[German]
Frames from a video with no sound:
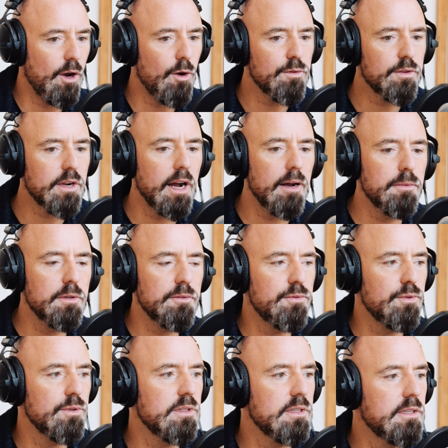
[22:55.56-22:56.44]
Aufgabe
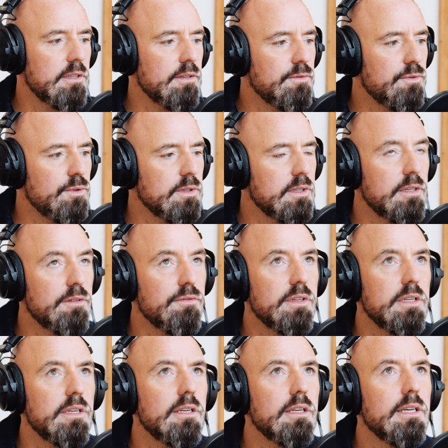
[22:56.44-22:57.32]
für sich, für sich
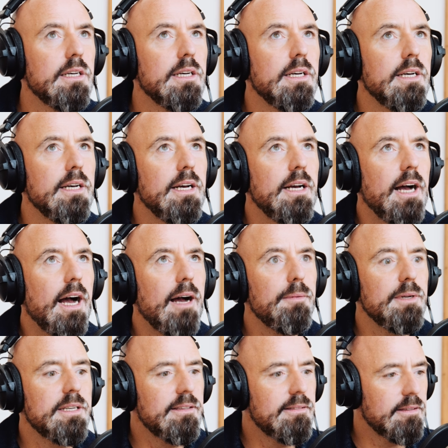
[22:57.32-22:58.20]
finden.
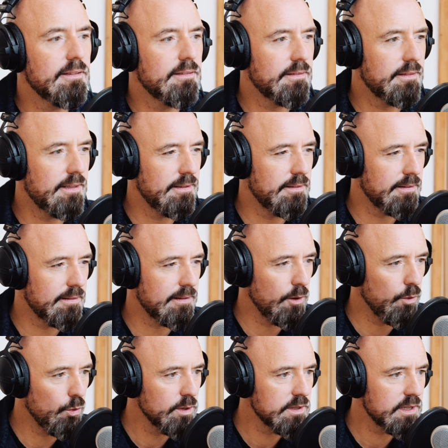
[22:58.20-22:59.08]
Aber dieses,
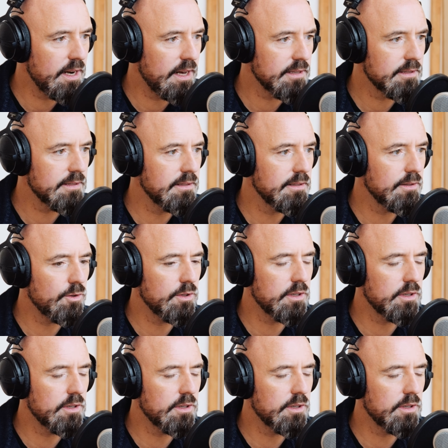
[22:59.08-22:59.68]
dieses Loslassen